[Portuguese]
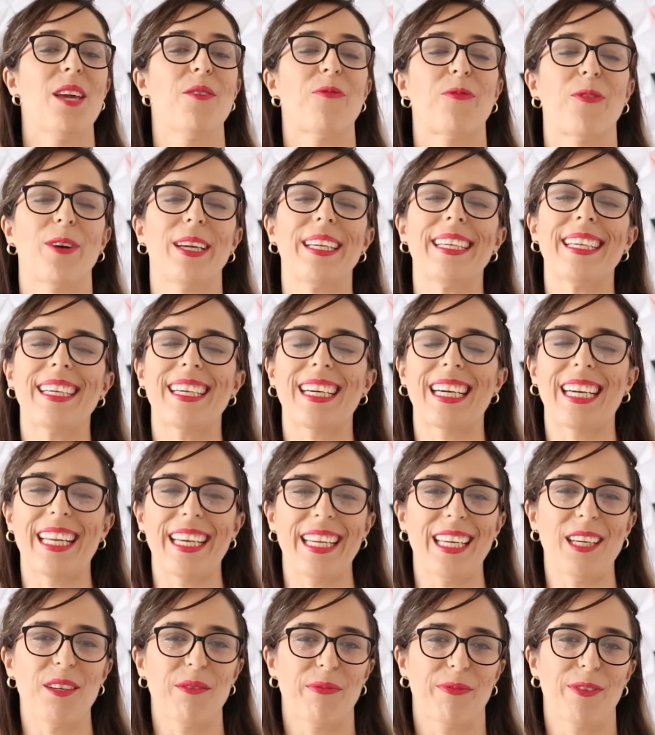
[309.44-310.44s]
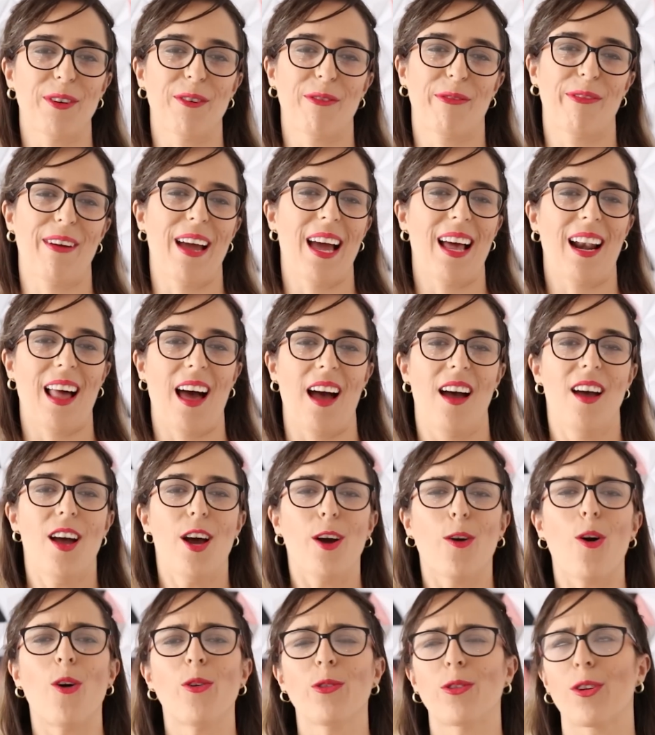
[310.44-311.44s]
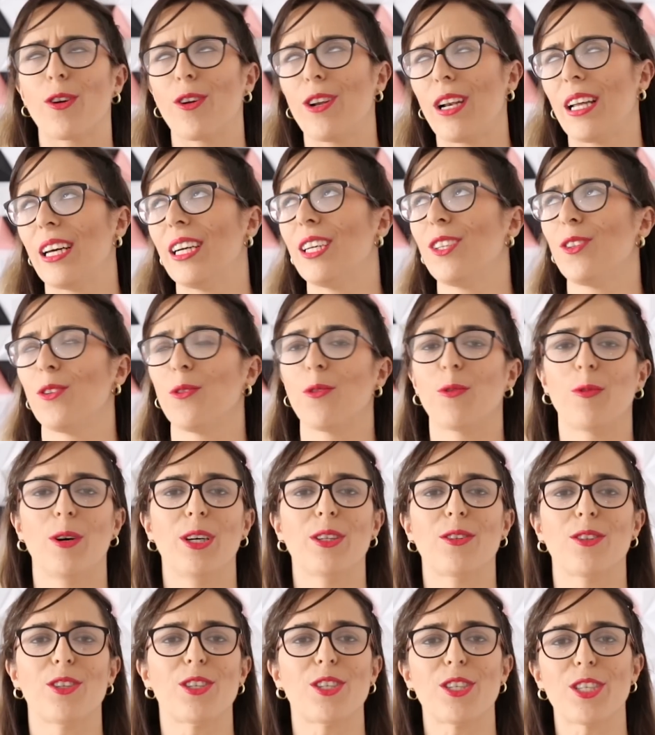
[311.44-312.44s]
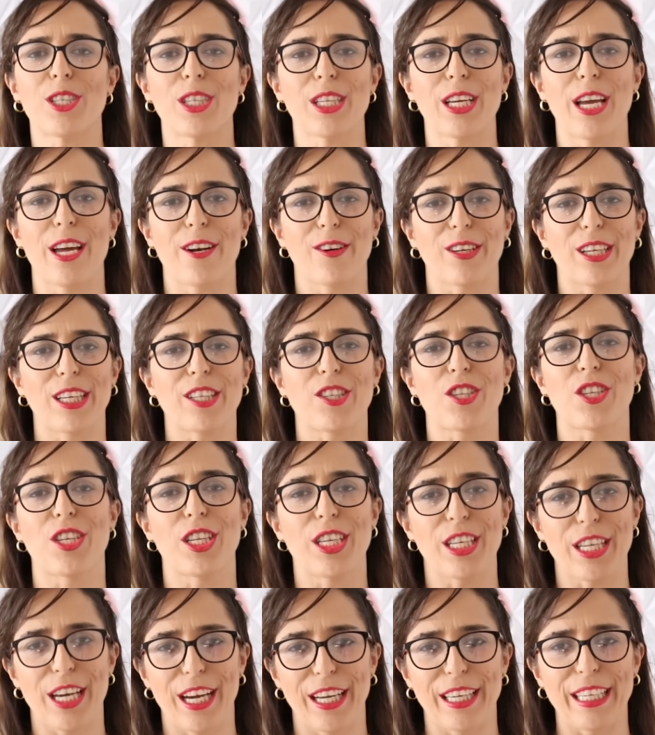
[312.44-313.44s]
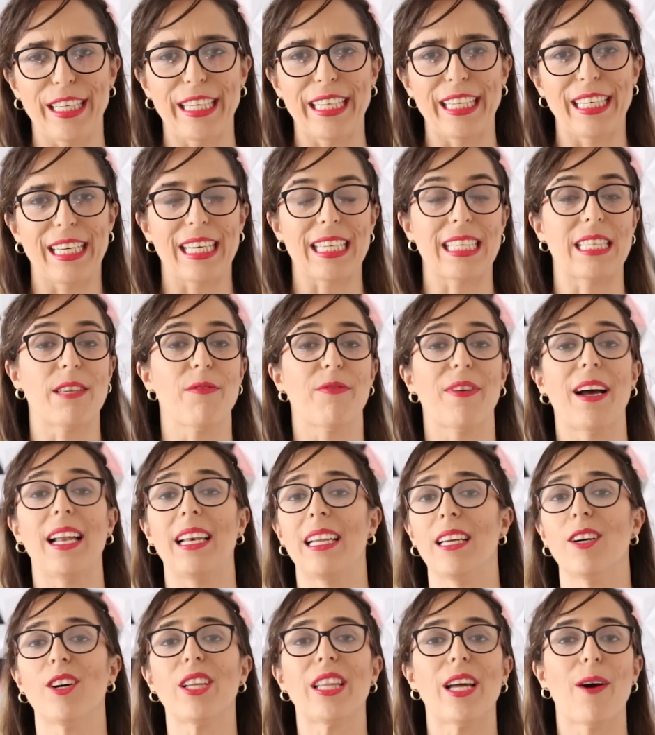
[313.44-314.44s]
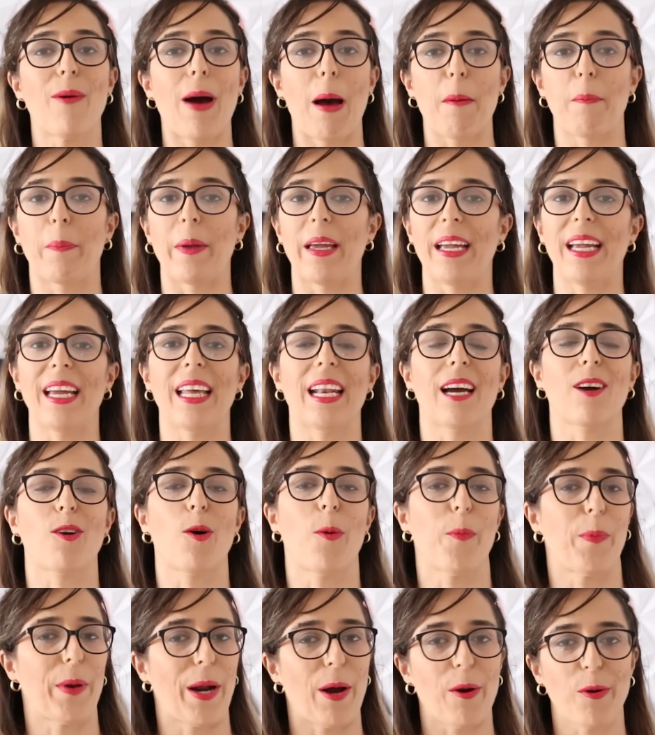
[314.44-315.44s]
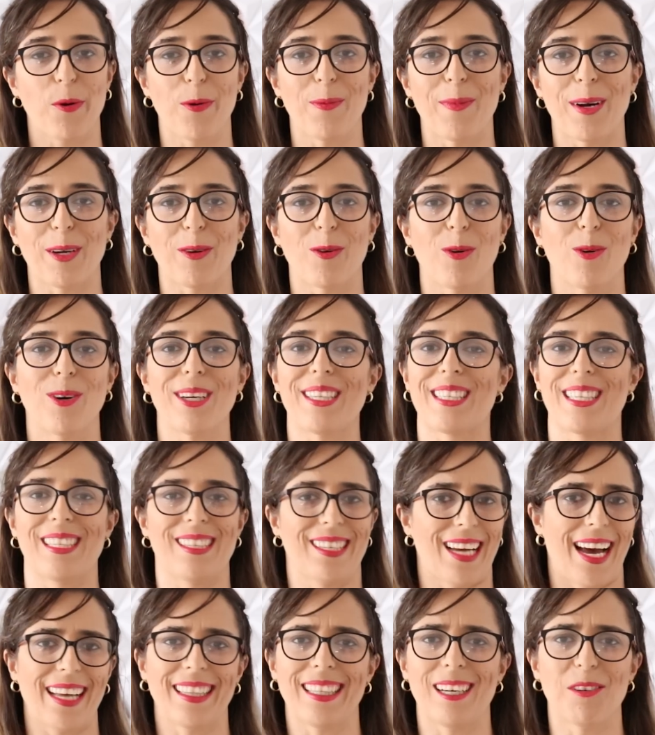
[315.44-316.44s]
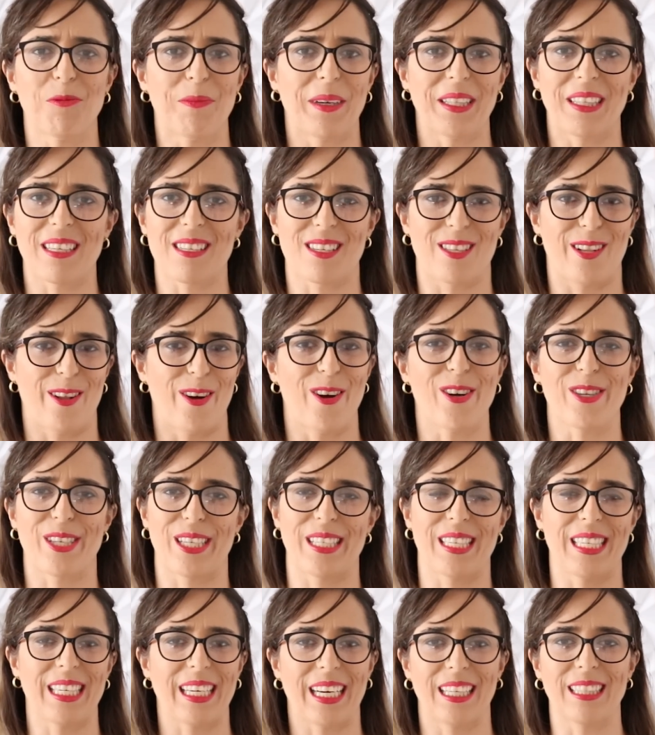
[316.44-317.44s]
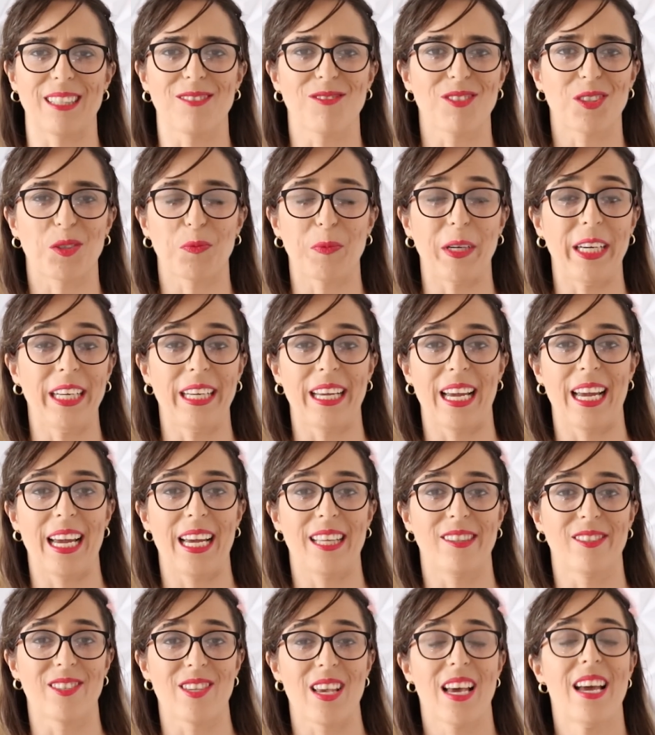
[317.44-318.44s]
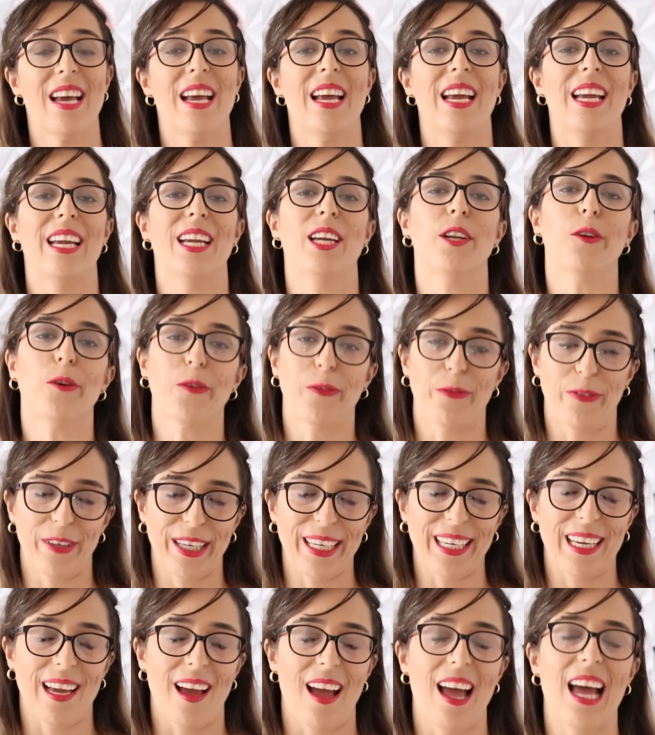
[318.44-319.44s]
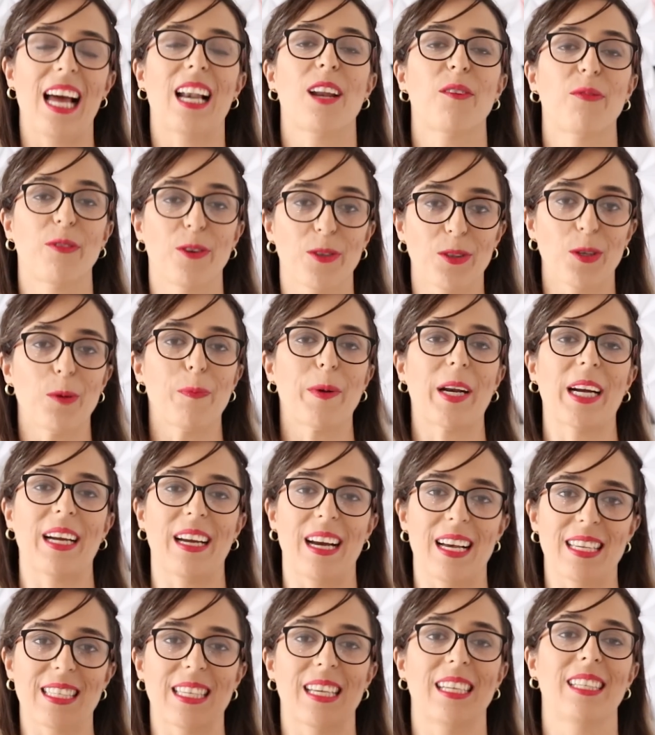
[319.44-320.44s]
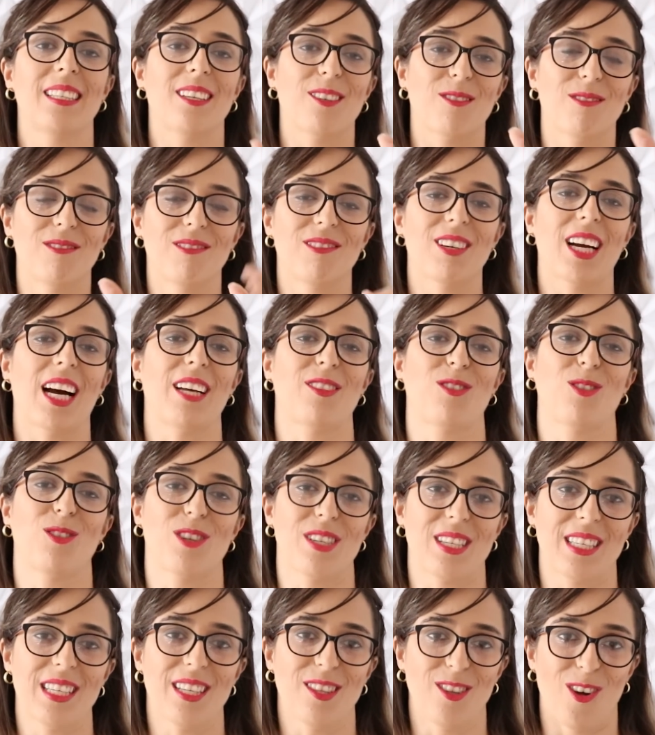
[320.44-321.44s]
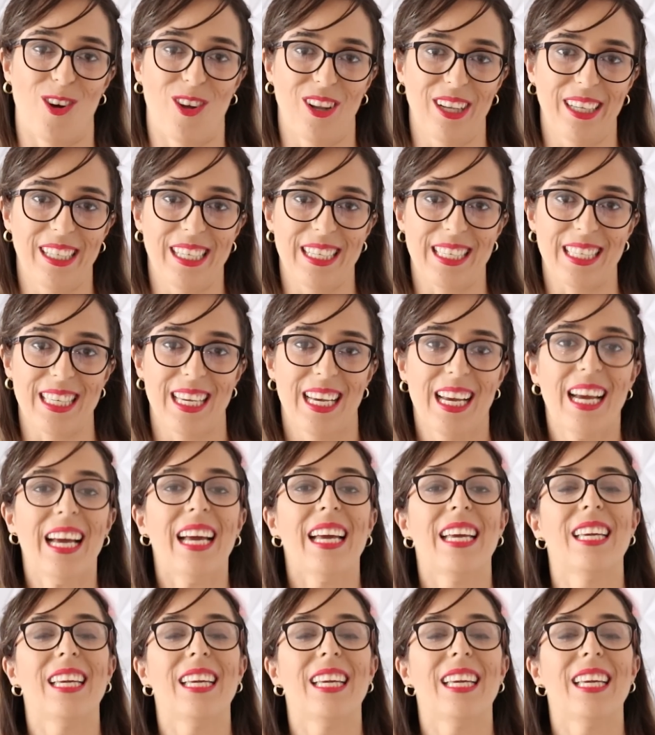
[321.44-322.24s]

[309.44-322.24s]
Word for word: E foi incrível ver ela controlando o quanto de dinheiro que tinha ainda, se valia ou não a pena comprar alguma coisa em cada uma das lojas, em cada um dos brinquedos. E no fim, ela voltou para casa ainda com 14 dólares.